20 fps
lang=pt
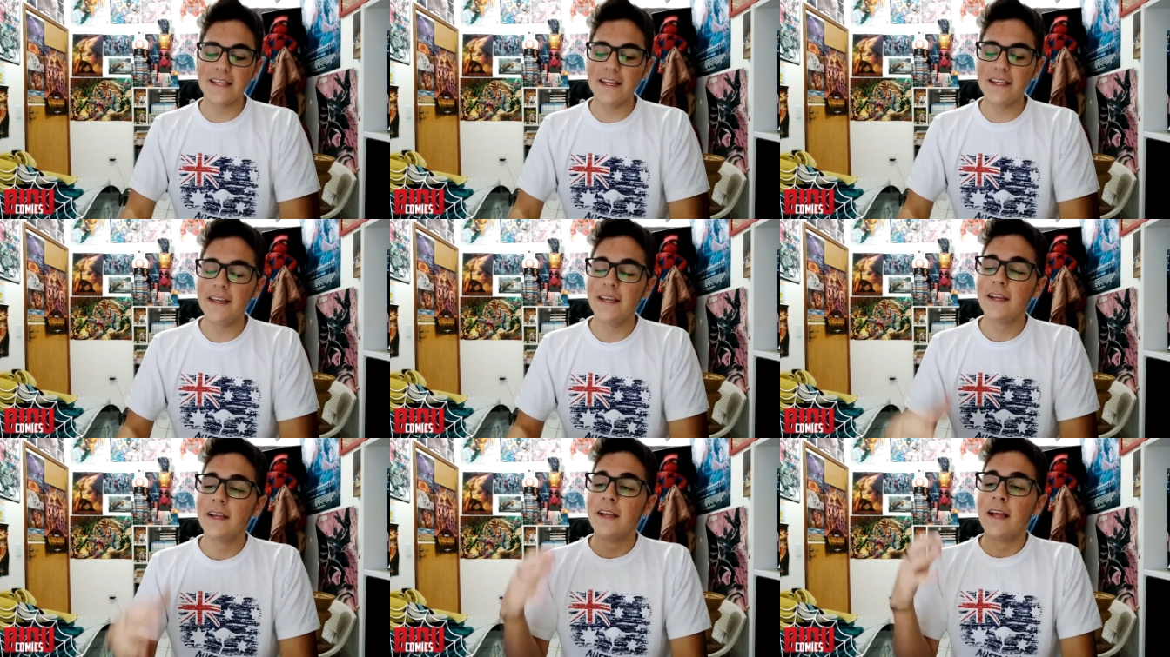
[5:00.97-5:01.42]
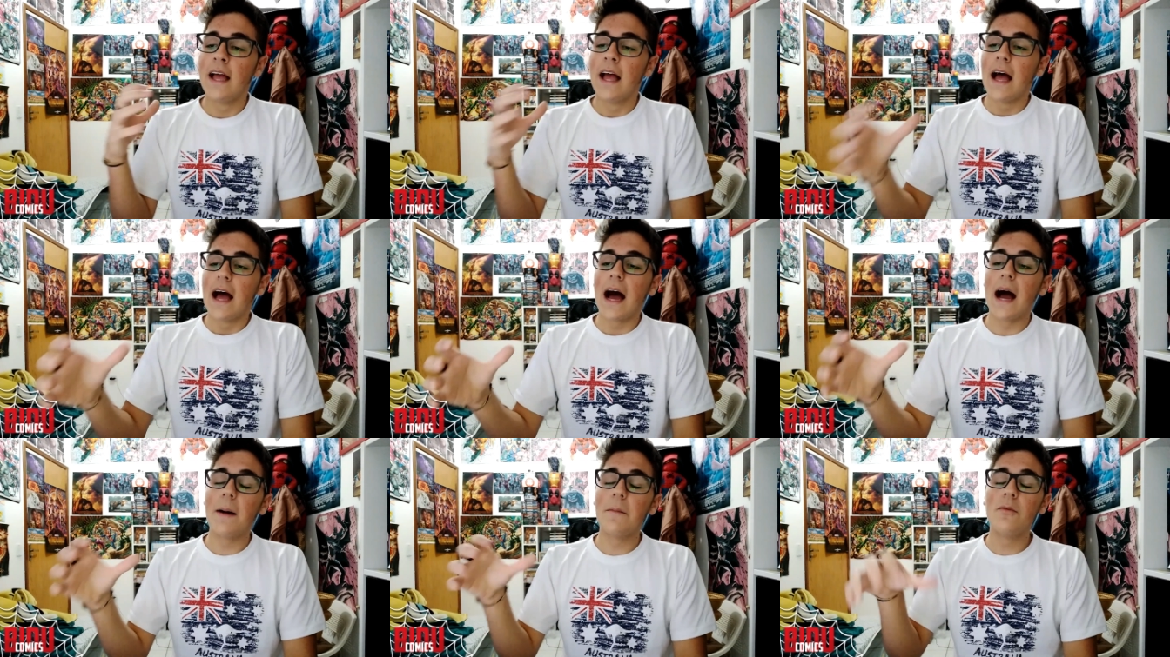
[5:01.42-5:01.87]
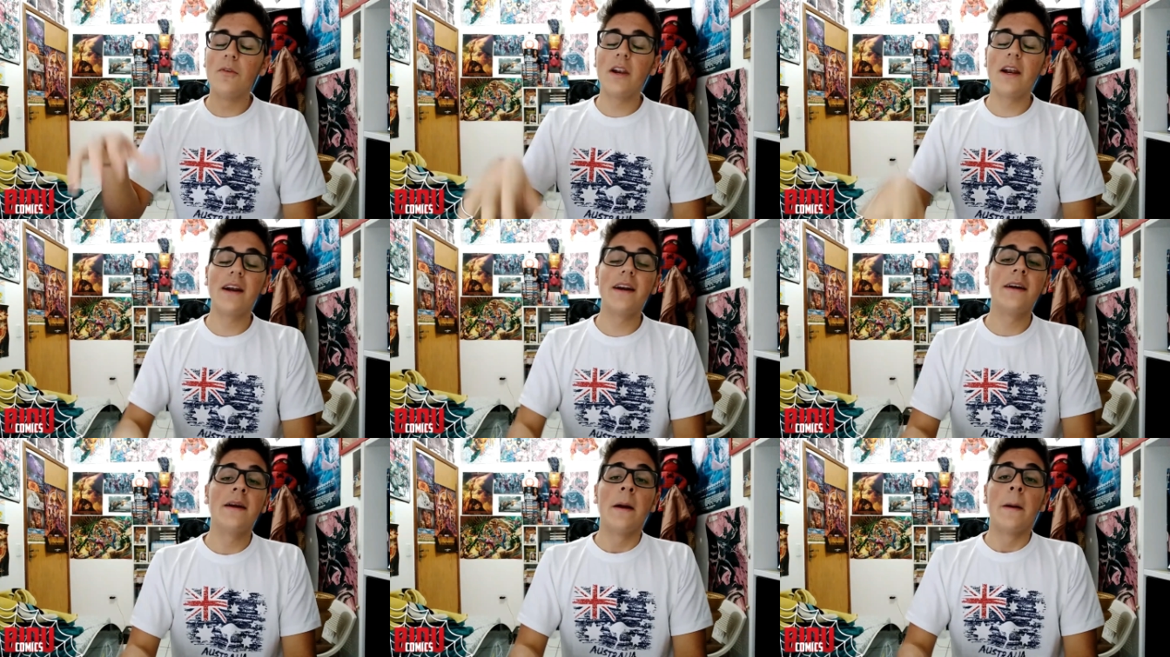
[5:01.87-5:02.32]
aí, a
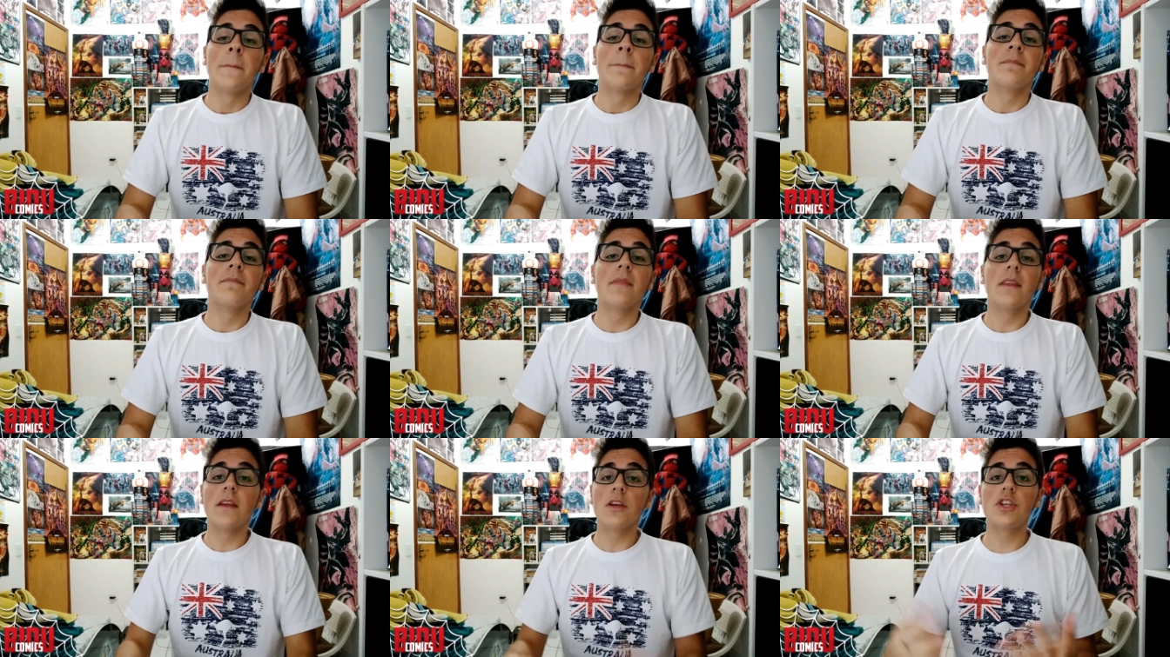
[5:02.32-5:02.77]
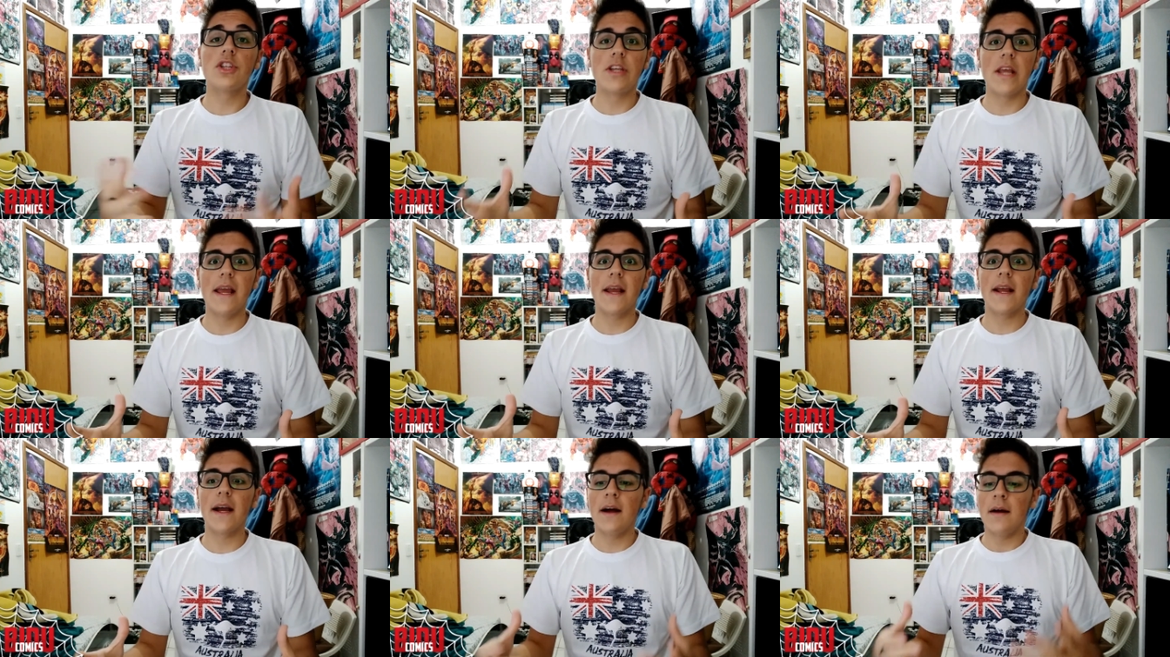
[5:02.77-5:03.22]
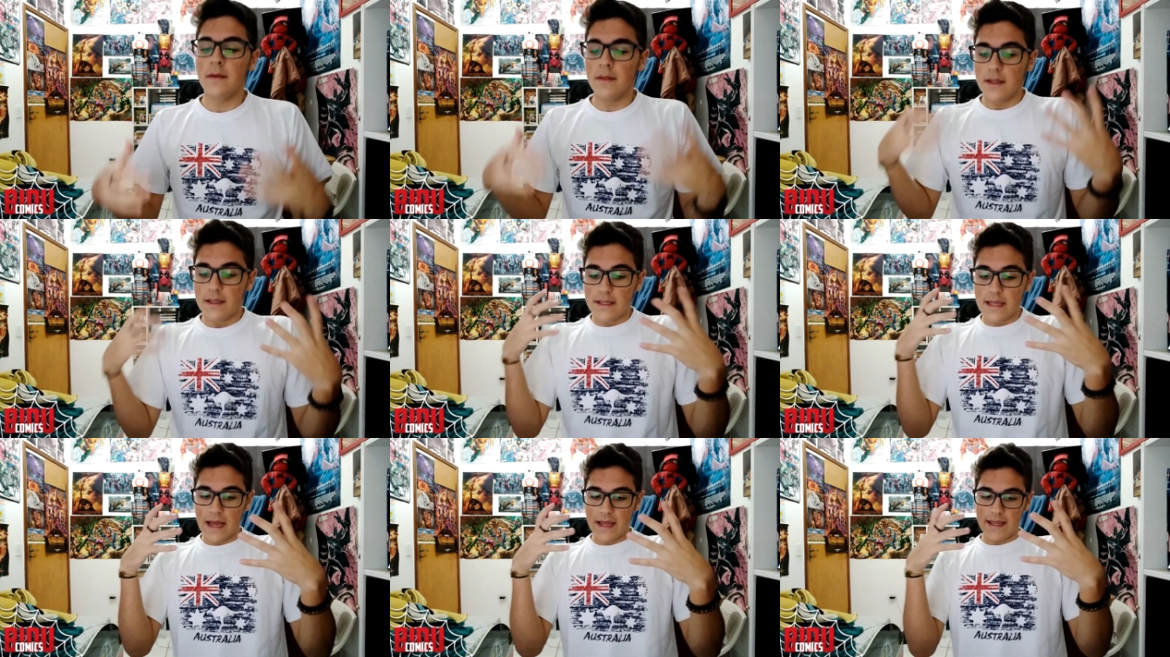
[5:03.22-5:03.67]
mulher chega
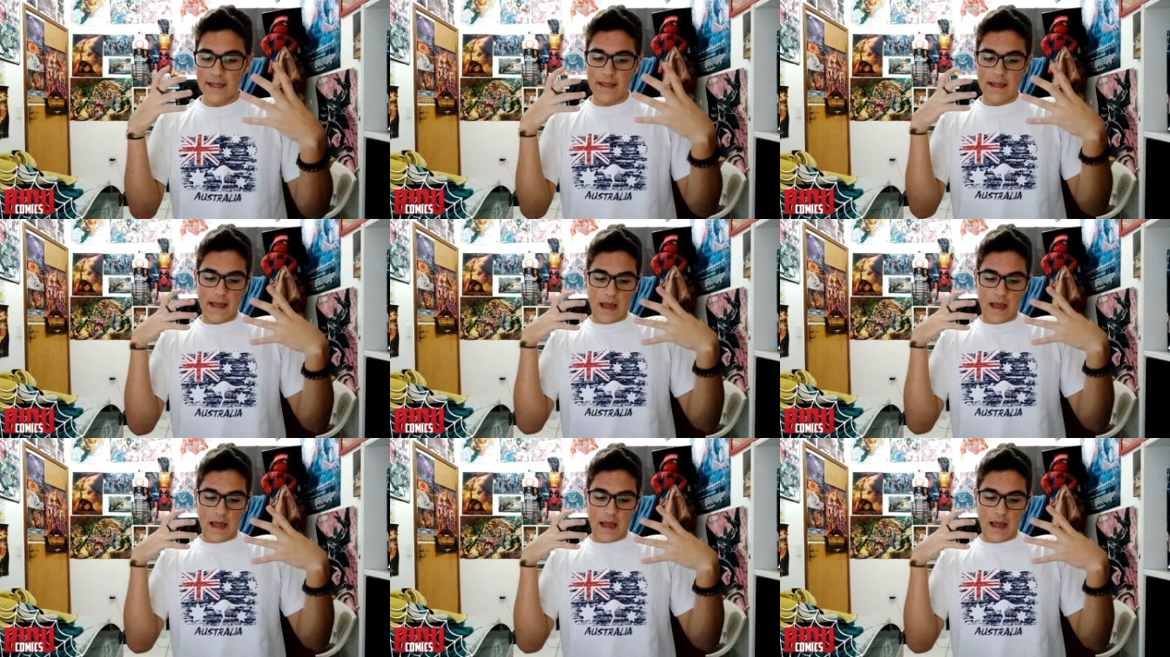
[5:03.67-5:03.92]
e aí,